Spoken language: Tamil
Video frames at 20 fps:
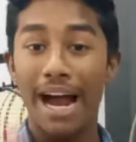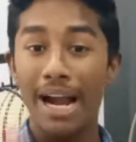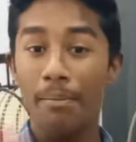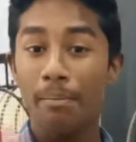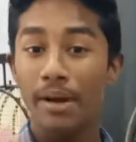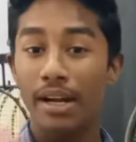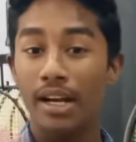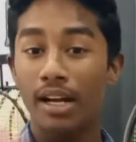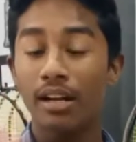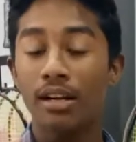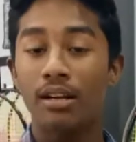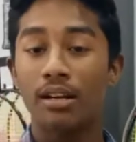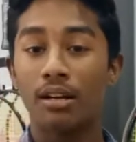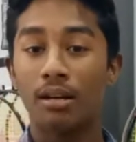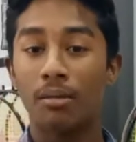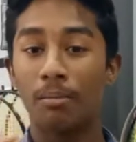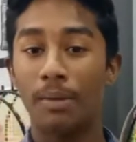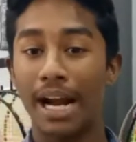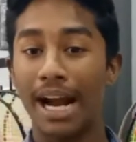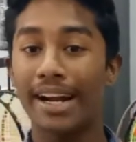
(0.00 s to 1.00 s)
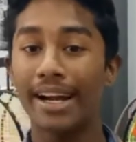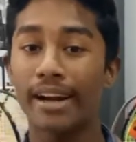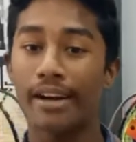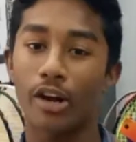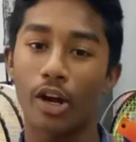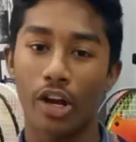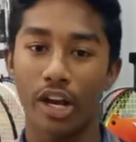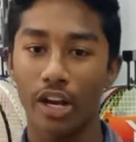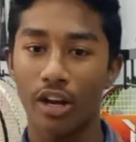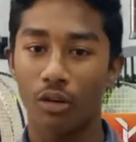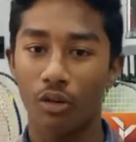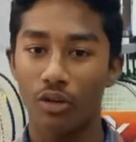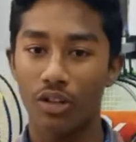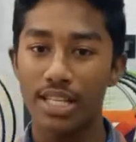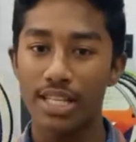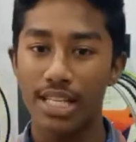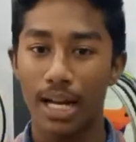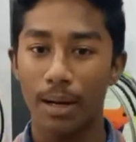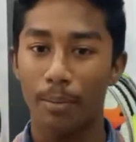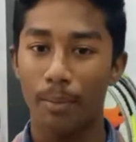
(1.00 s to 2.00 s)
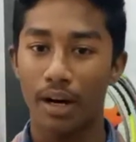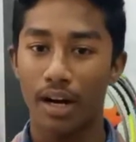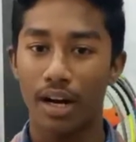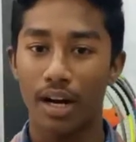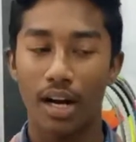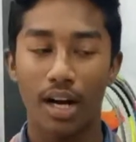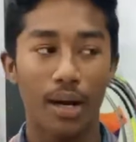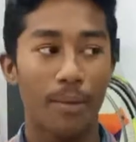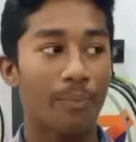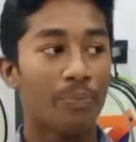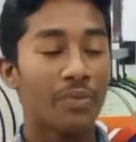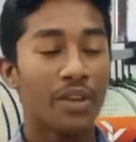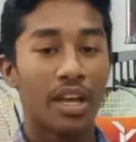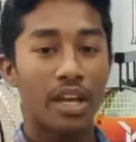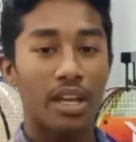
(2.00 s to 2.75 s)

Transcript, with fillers: பேட்மிண்டன் பிராண்டட் ராக்கெட் அவங்க வந்து சேல் பண்ணுறாங்க